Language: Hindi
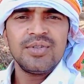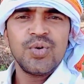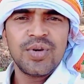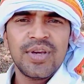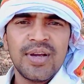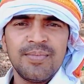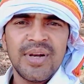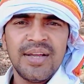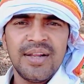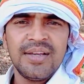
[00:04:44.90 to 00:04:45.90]
जो कि हम
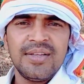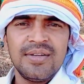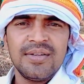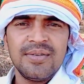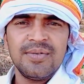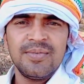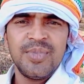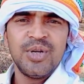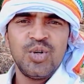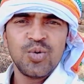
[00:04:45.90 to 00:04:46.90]
नई नई
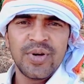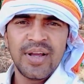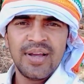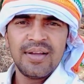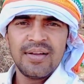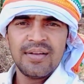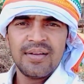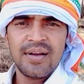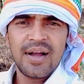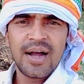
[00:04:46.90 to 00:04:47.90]
वीडियो बनाएं
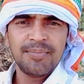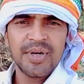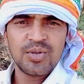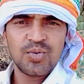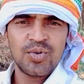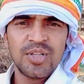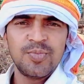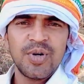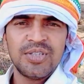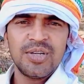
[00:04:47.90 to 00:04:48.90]
आप तक तुरंत
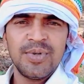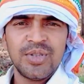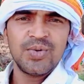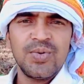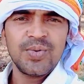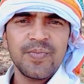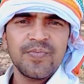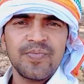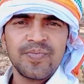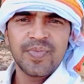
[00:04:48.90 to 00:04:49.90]
पहुँचे मित्रों
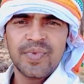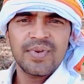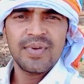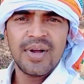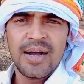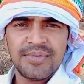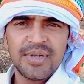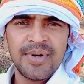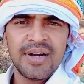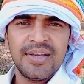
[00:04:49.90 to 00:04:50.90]

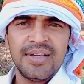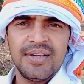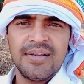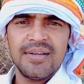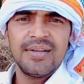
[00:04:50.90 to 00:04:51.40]
आपसे हमारे ये